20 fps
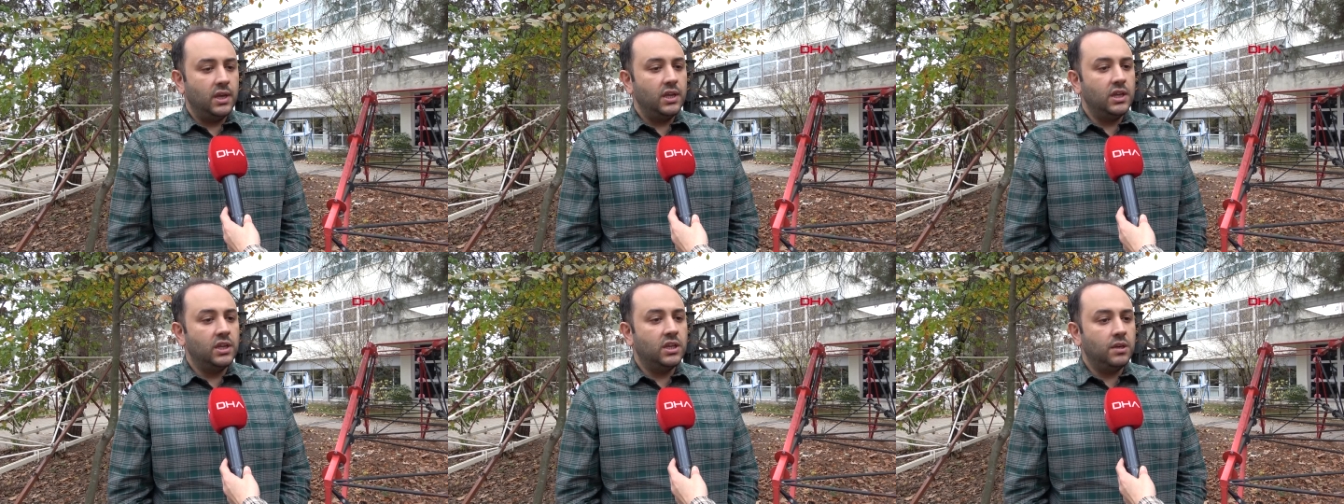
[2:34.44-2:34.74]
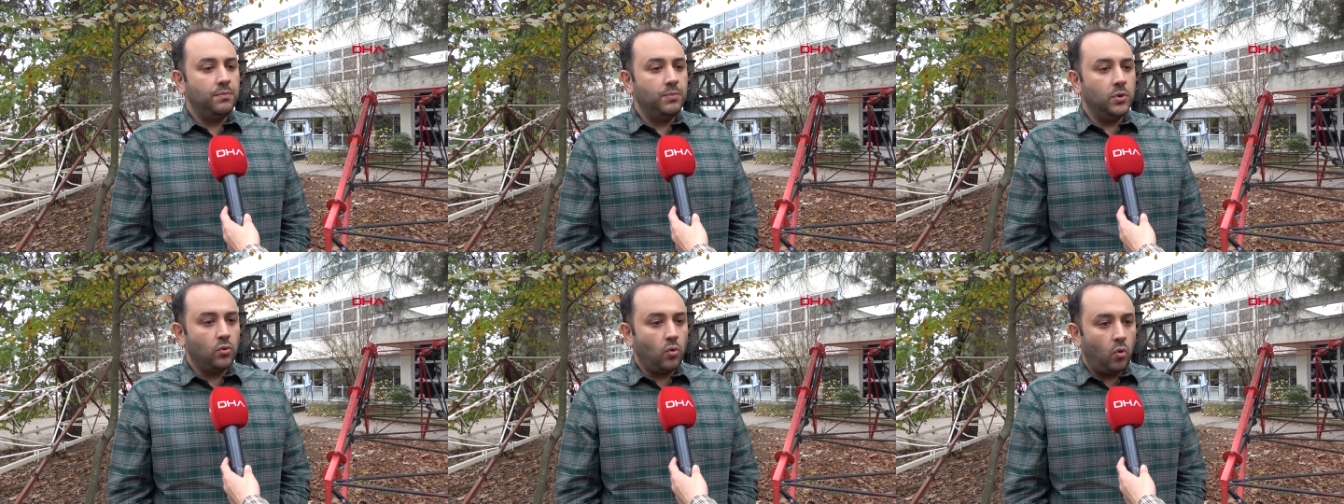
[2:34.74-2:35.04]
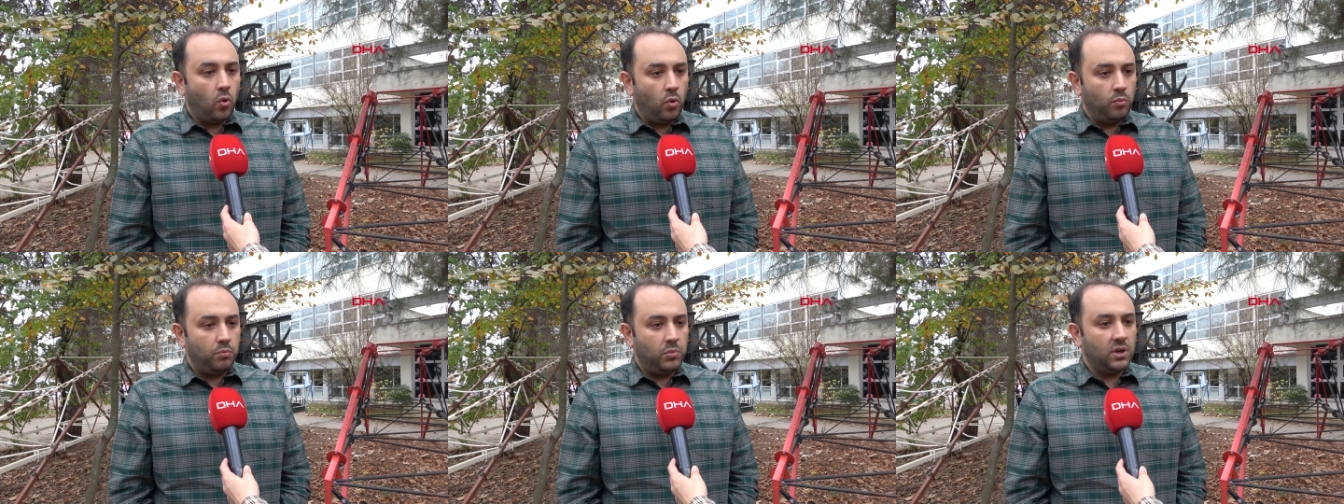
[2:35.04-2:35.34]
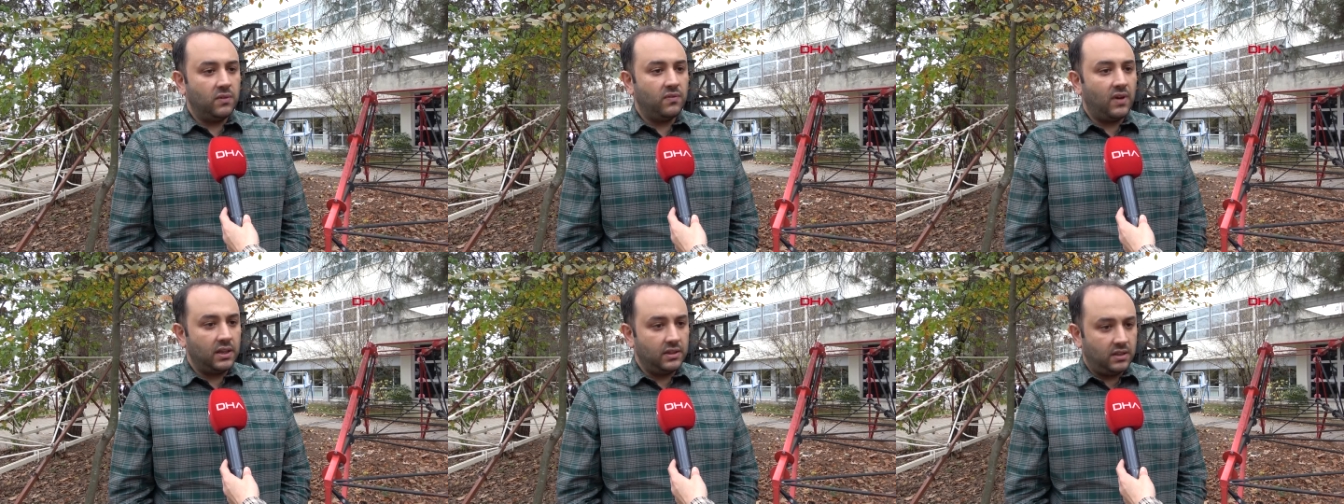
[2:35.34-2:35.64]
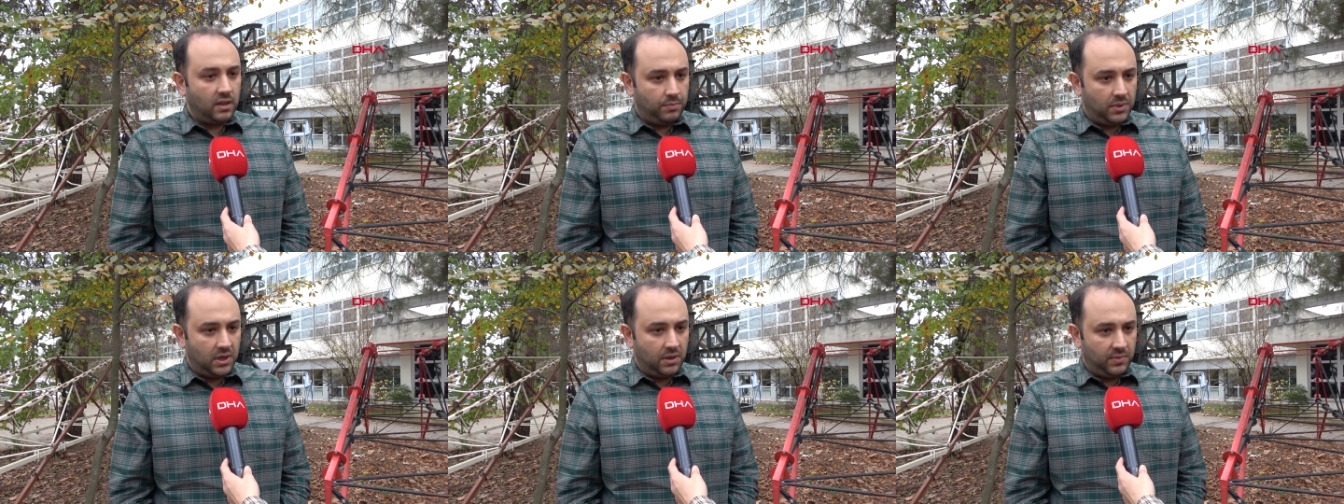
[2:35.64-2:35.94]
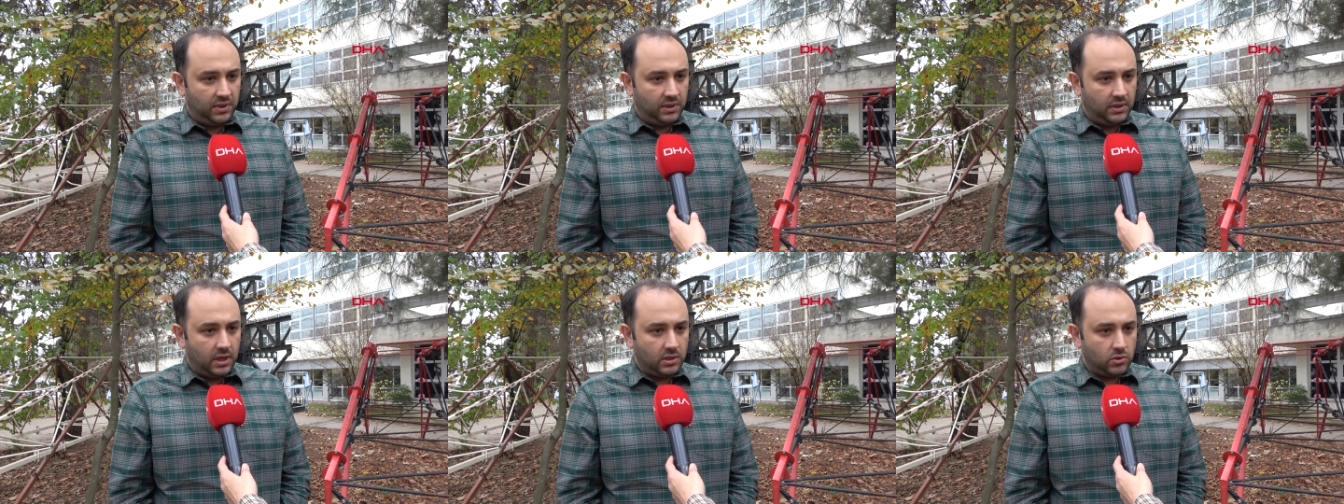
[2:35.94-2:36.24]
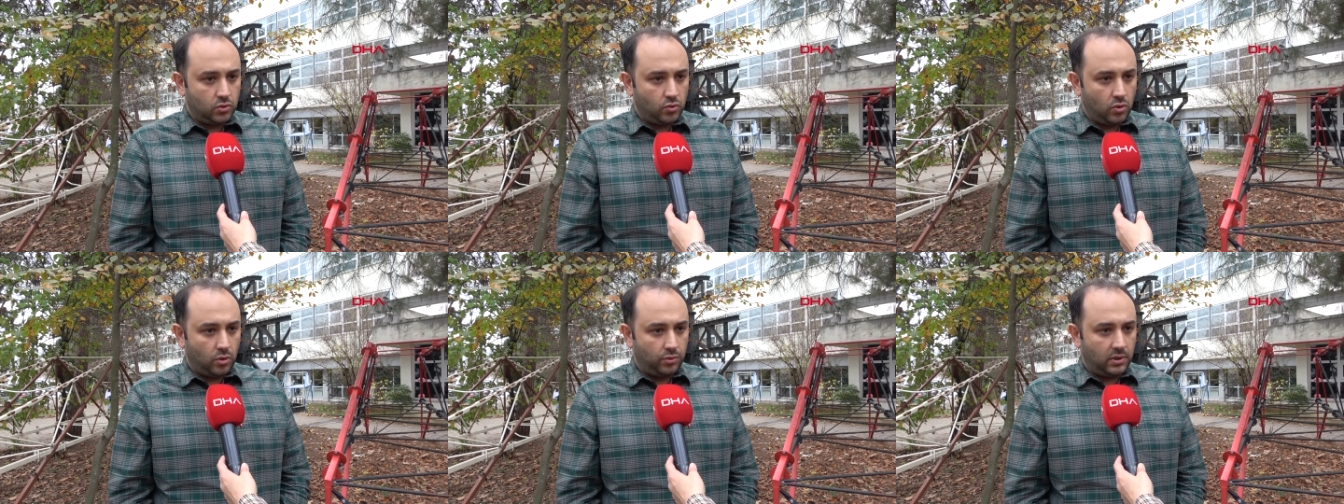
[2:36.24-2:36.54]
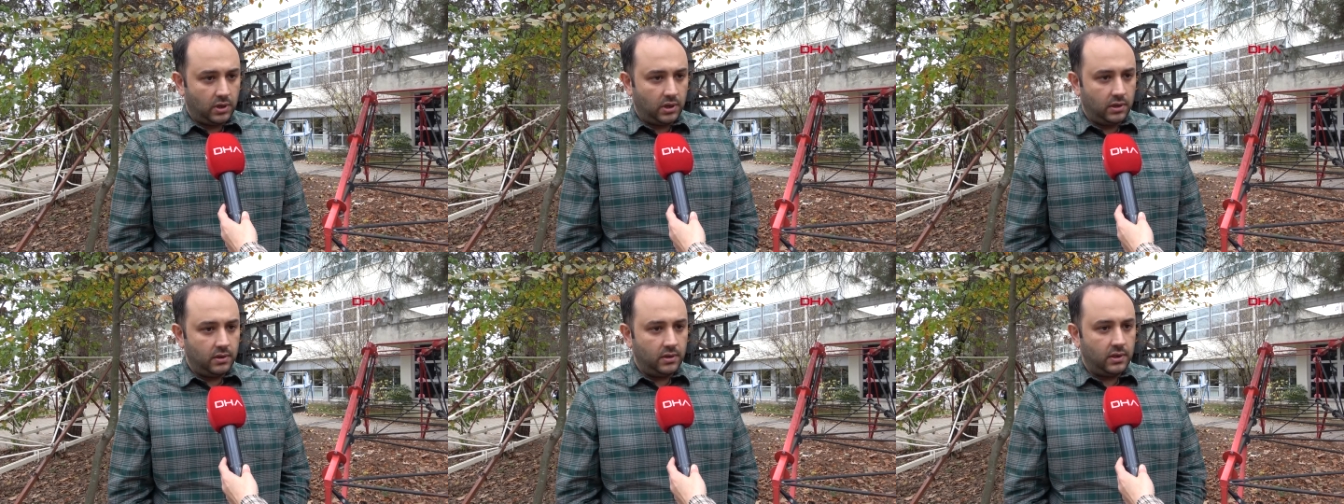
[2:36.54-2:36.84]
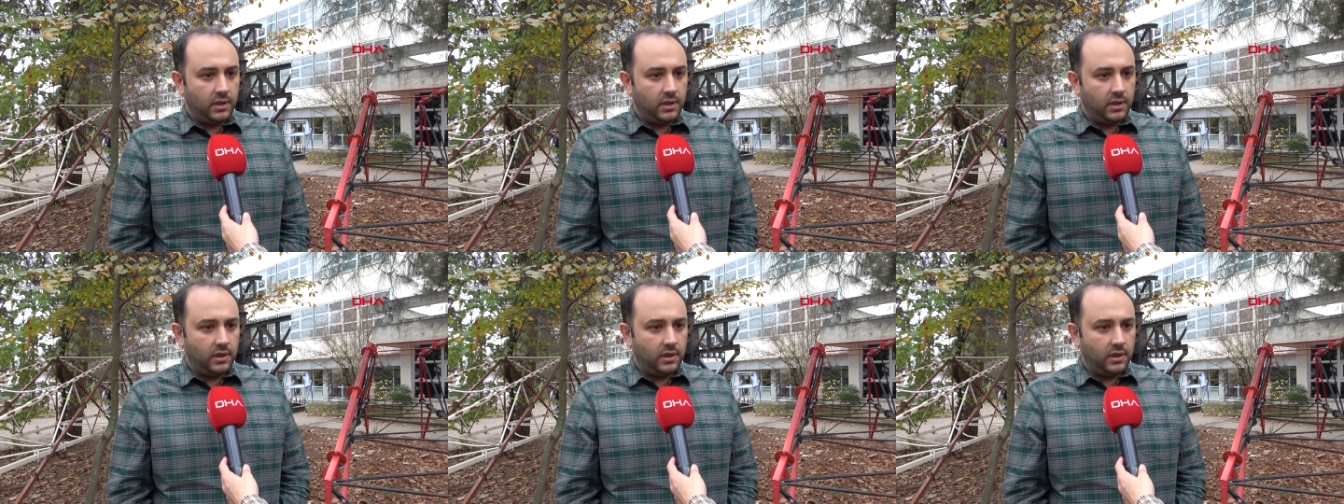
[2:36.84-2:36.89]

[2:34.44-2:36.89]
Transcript: 2011 Van depreminden sonra